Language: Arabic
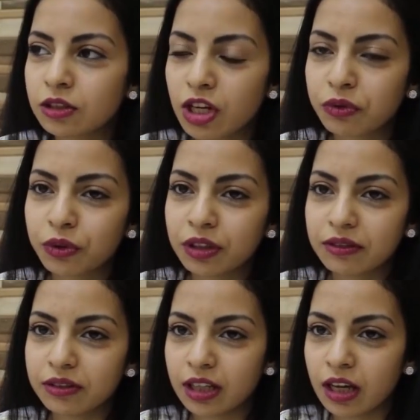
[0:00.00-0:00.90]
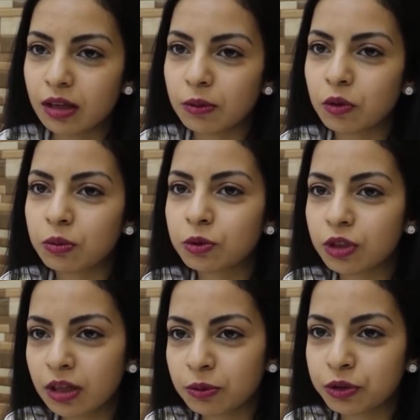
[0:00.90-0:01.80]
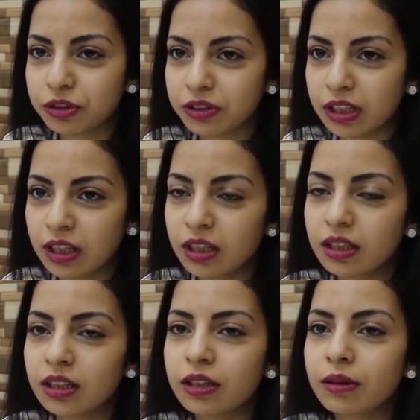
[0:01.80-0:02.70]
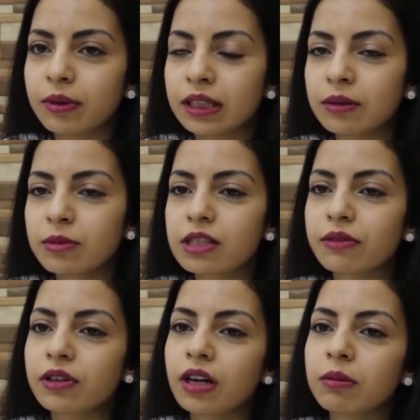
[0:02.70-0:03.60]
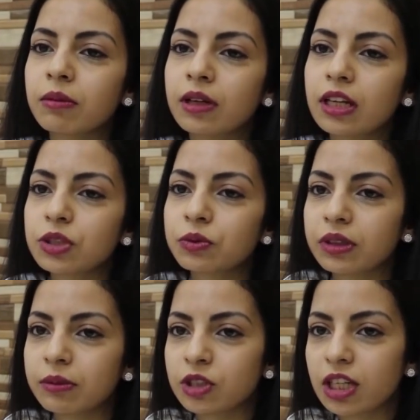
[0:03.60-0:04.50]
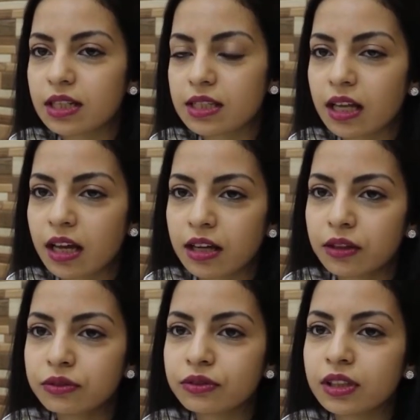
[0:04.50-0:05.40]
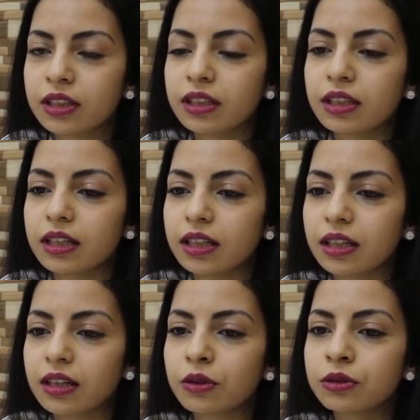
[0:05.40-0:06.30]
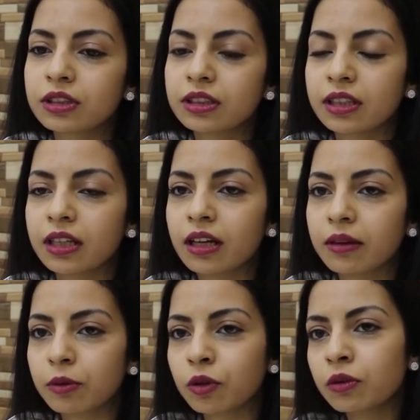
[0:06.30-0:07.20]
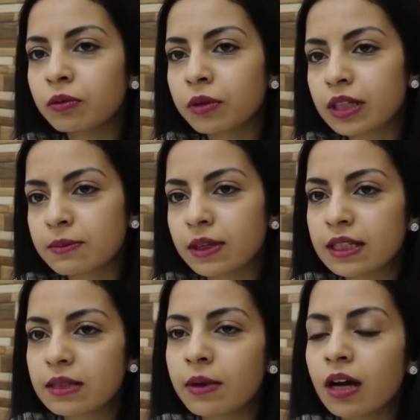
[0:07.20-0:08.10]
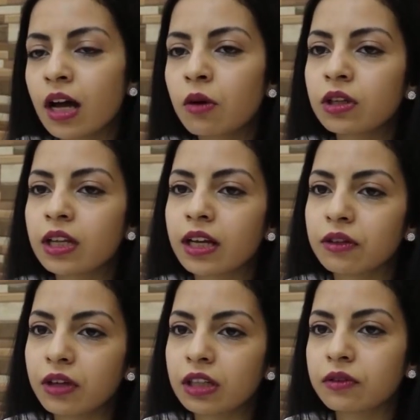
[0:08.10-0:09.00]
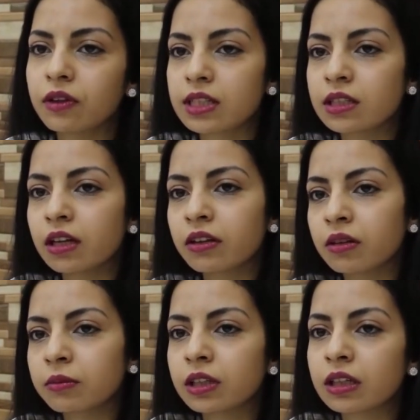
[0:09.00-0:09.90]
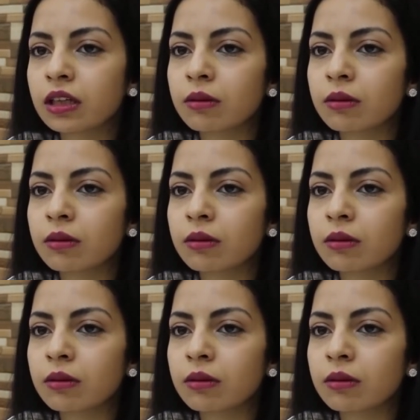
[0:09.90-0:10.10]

شافوا أهلي في هاي الموهبة ودعموني فيها بعدين بالصف الرابع بلشت في مجال الزخارف آه، كنت آه، كل رسمة أرسمها أحاول أدخل فيها تفاصيل أكثر من اللي